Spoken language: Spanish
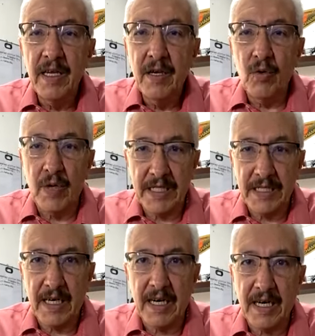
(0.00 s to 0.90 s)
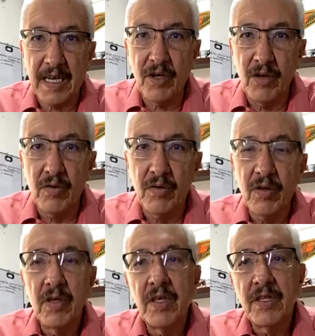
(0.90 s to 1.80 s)
nuestra región
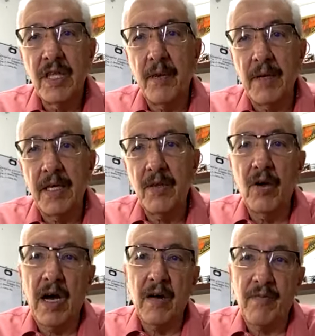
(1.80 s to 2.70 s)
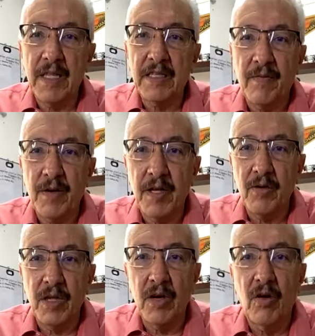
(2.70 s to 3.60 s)
debido al Frente
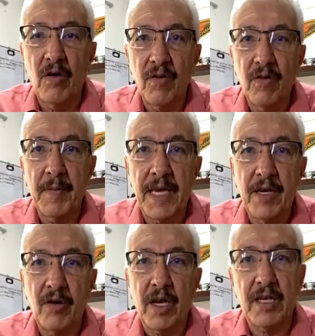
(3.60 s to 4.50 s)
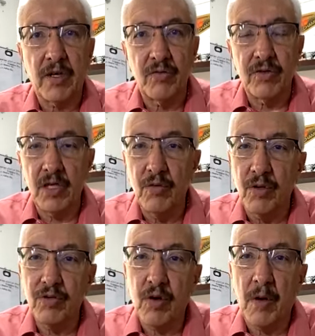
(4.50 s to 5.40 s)
Frío del Golfo de México que
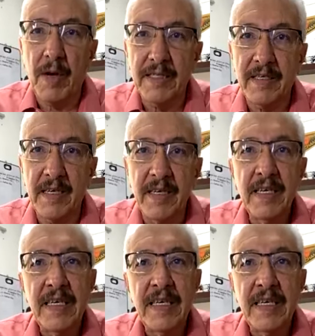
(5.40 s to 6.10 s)
continuó su avance,